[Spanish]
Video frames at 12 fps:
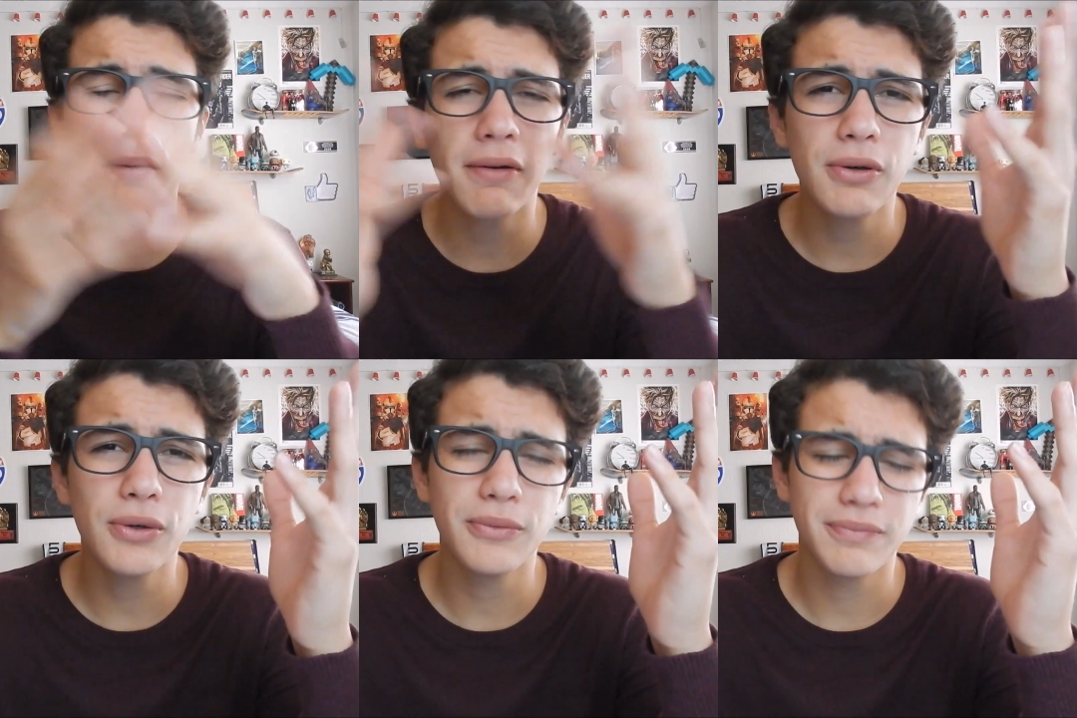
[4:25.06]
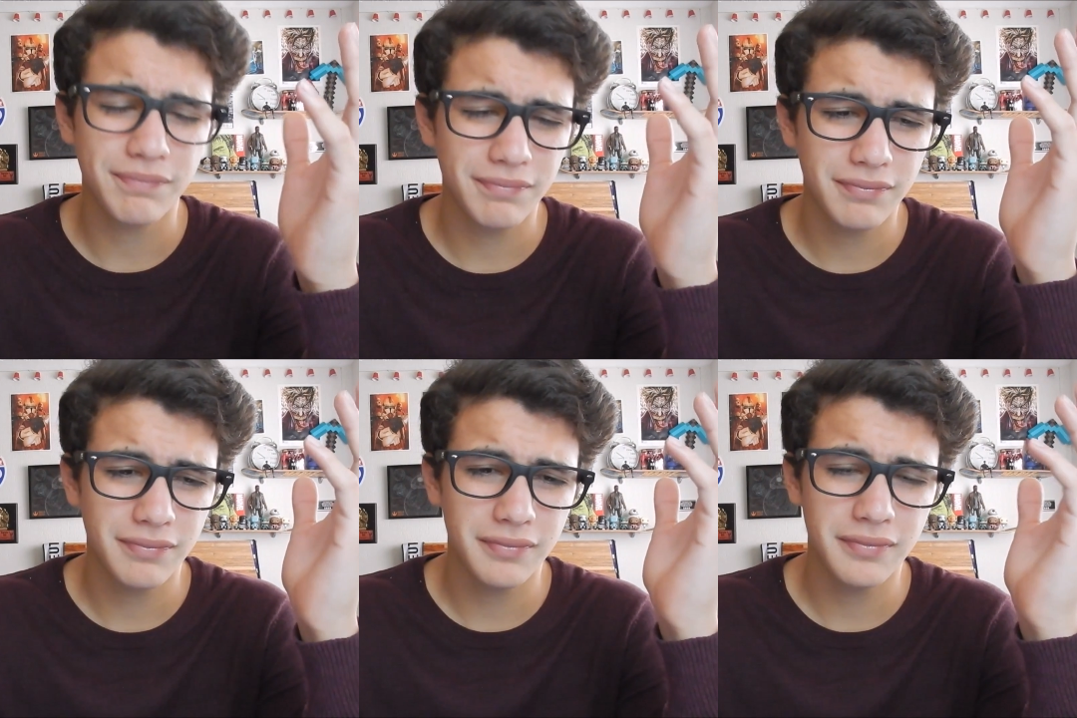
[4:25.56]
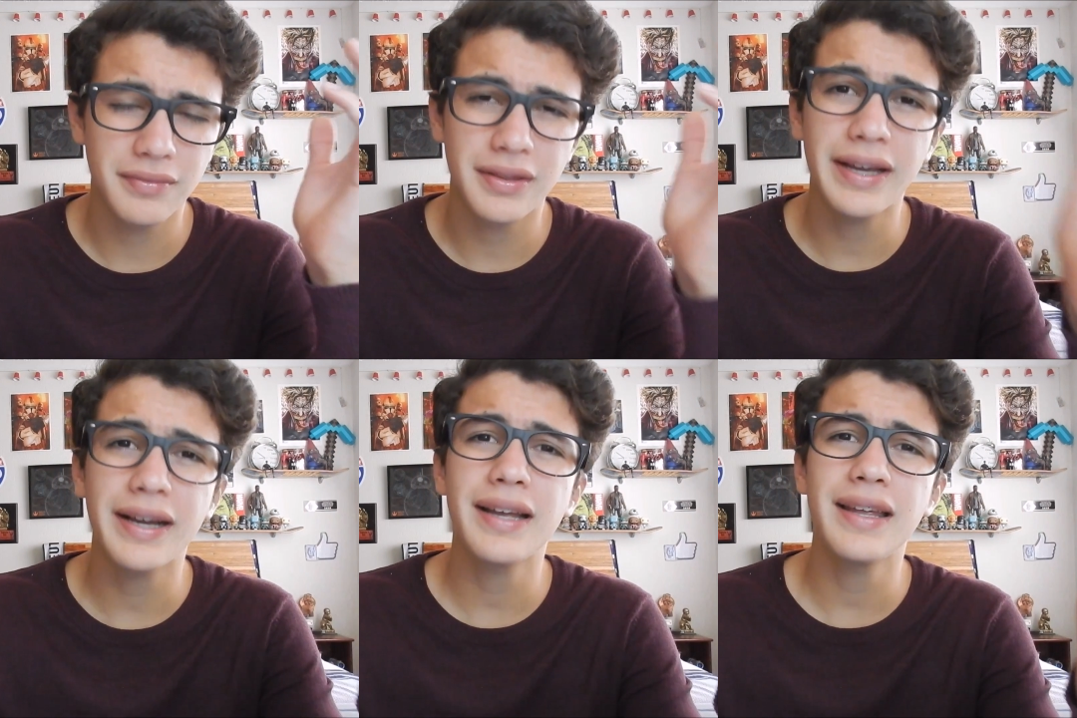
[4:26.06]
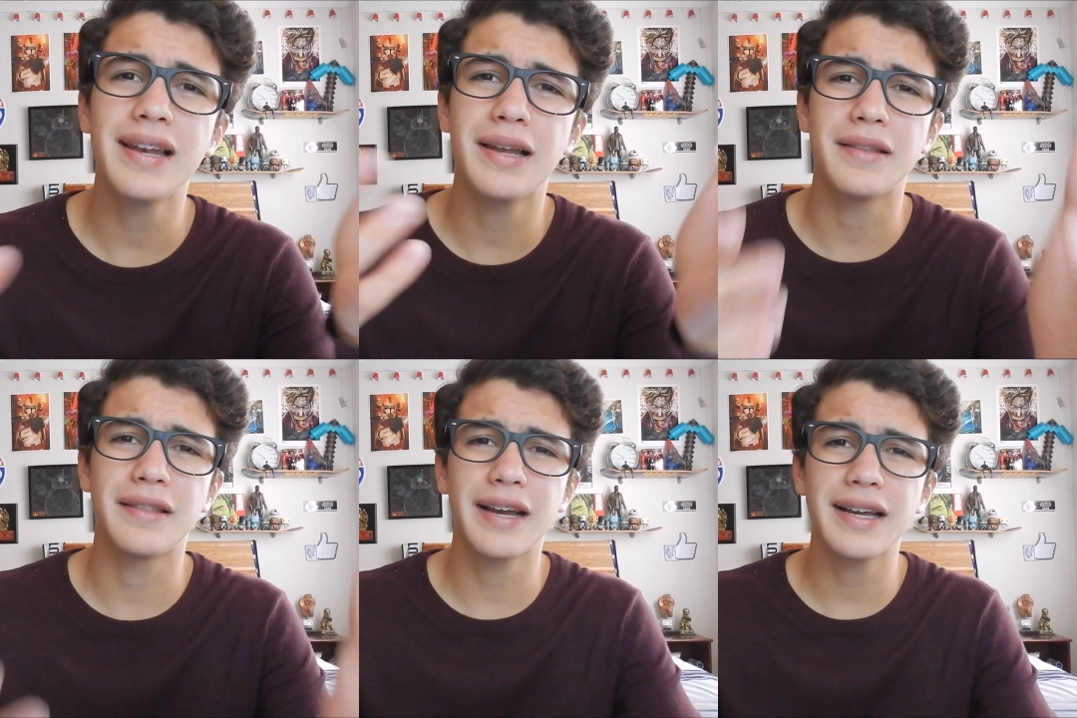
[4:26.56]
Pablo, deja de,
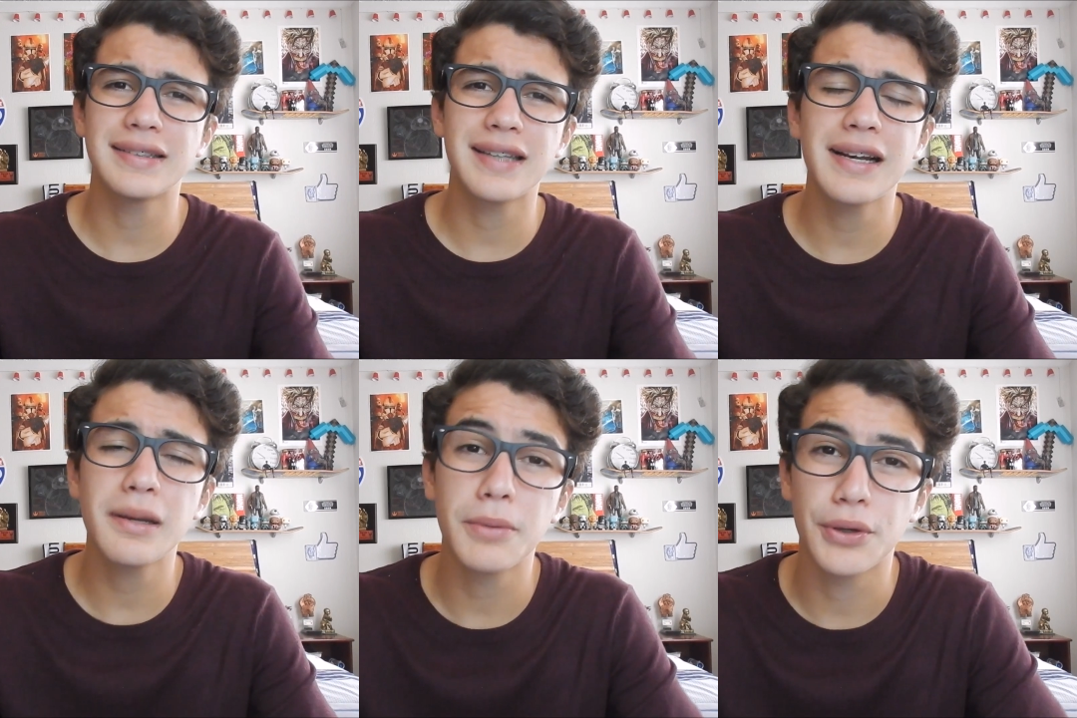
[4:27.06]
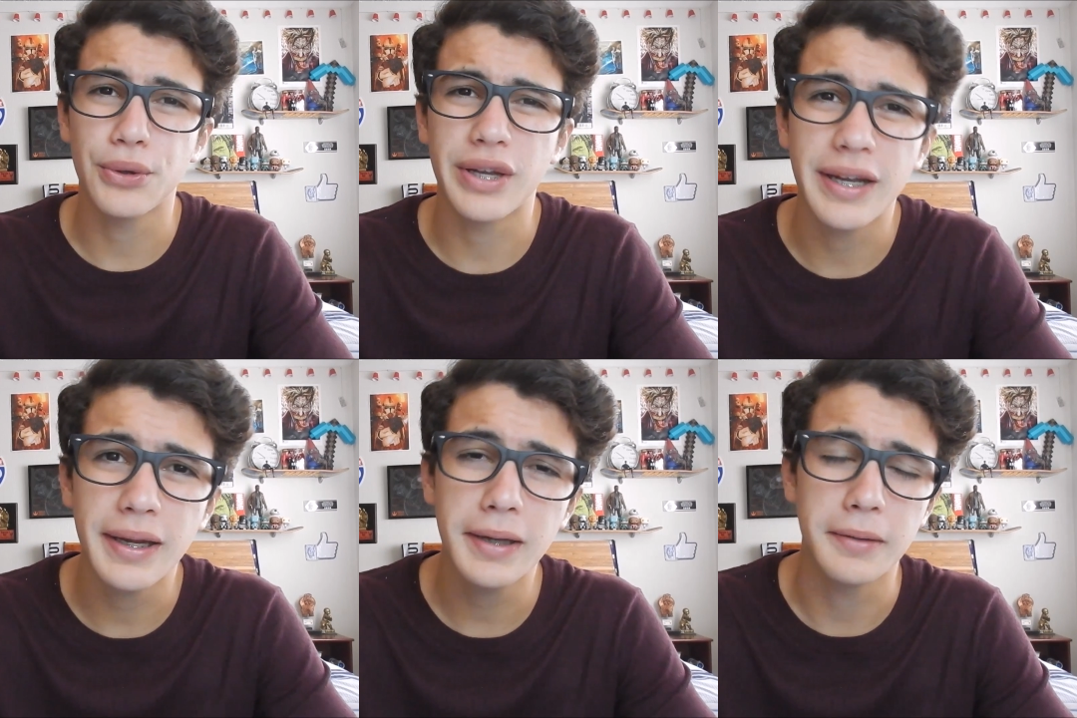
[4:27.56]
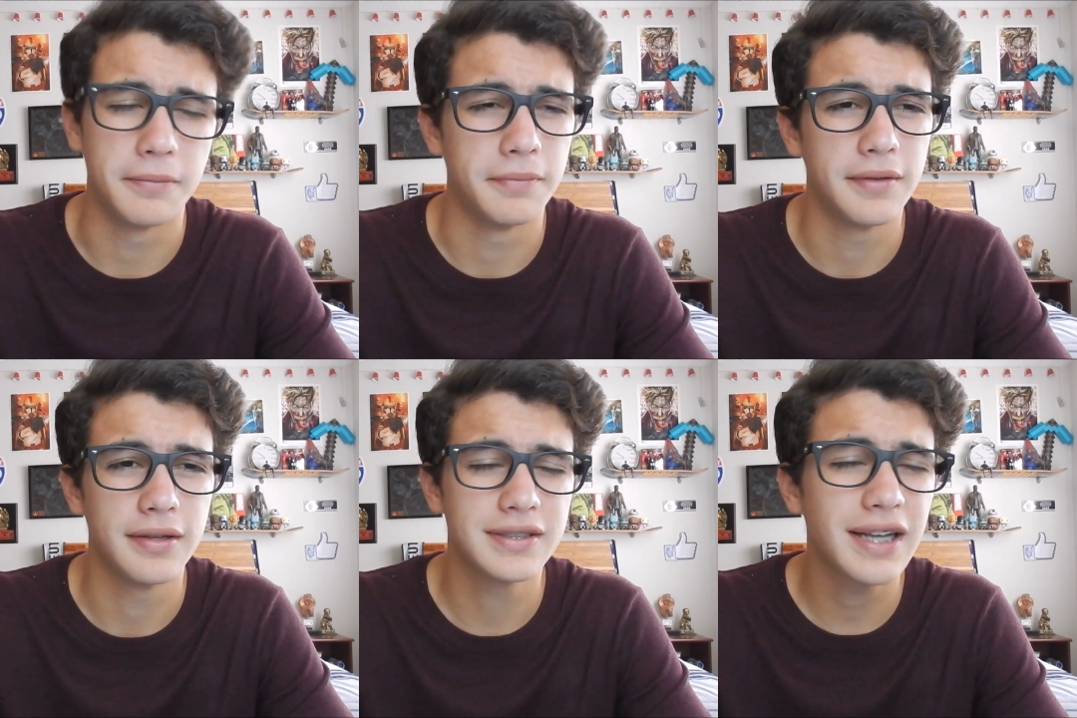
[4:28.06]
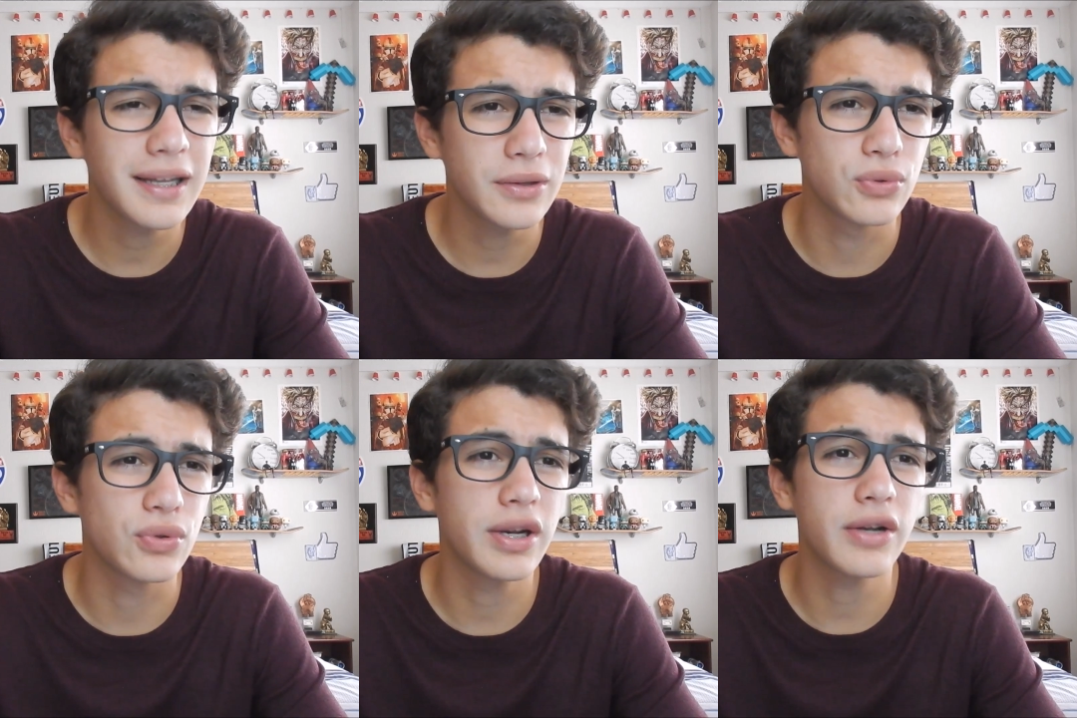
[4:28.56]
deja de estar en la mediocridad. Sal de
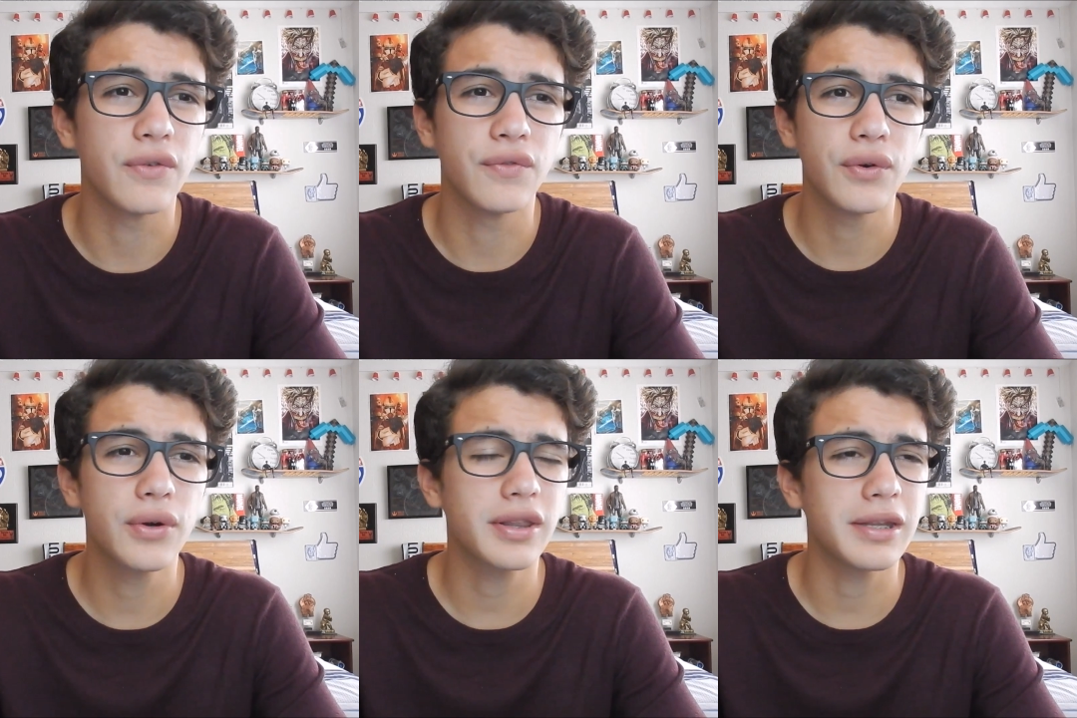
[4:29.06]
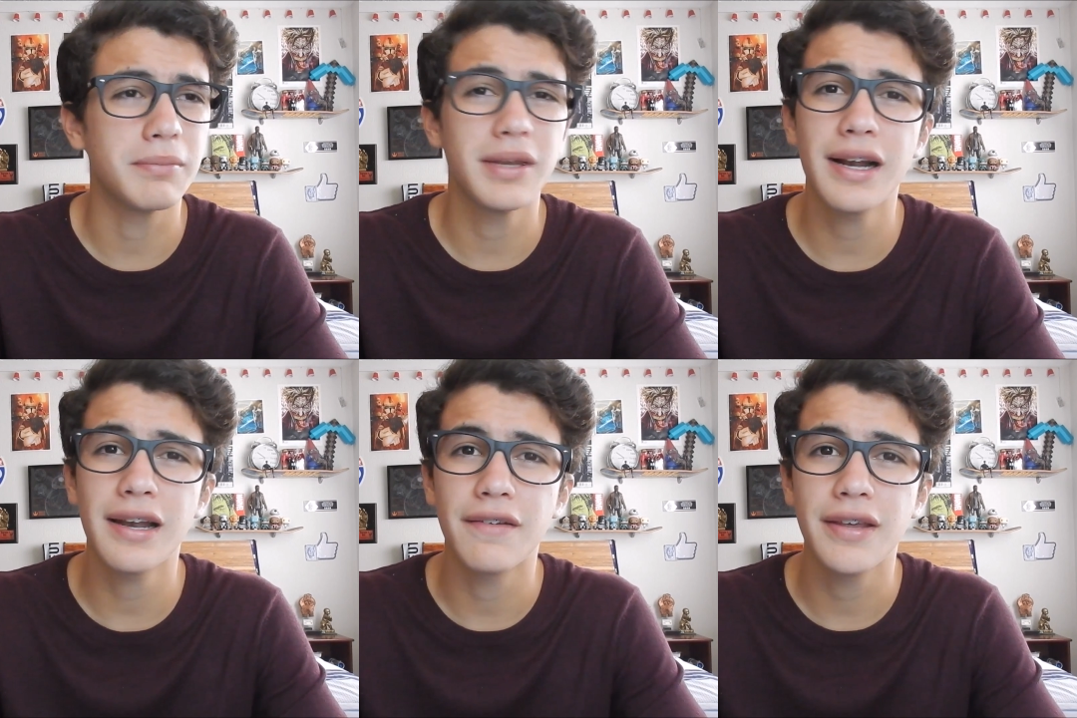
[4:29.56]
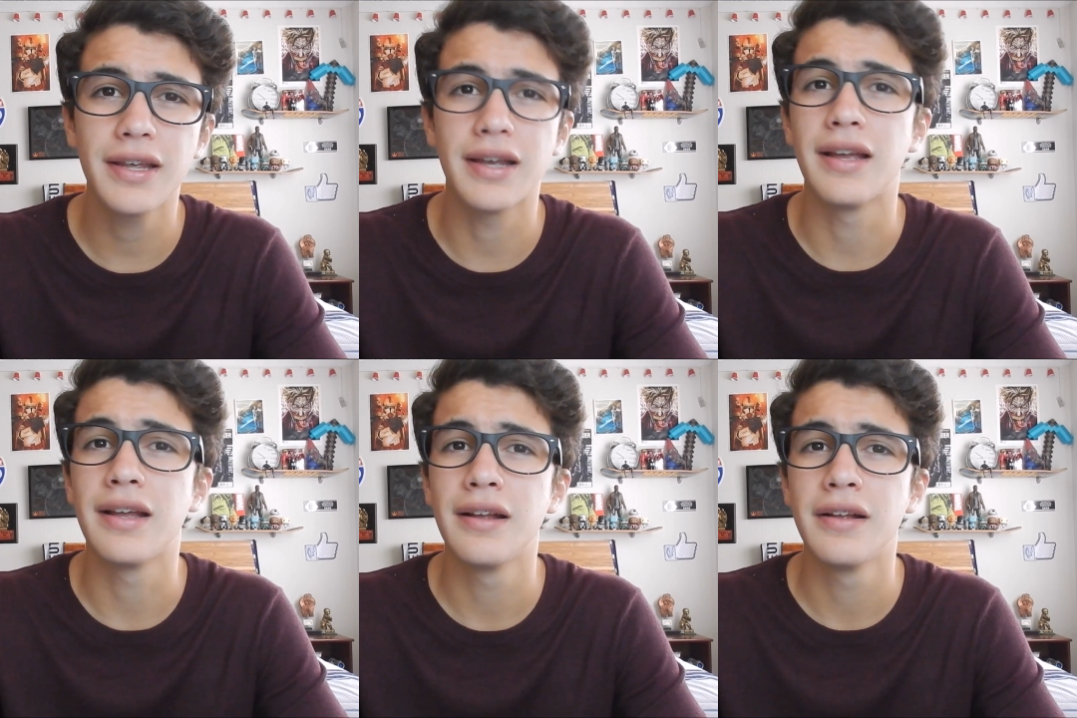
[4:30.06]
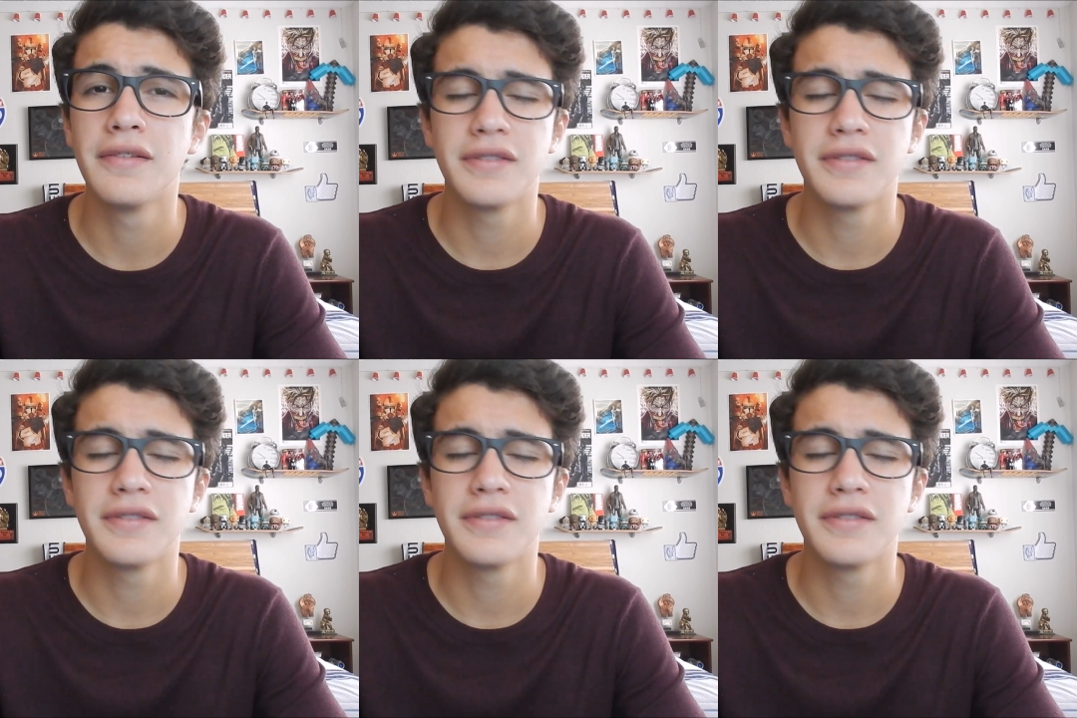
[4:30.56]
tu zona de confort y mira la vida.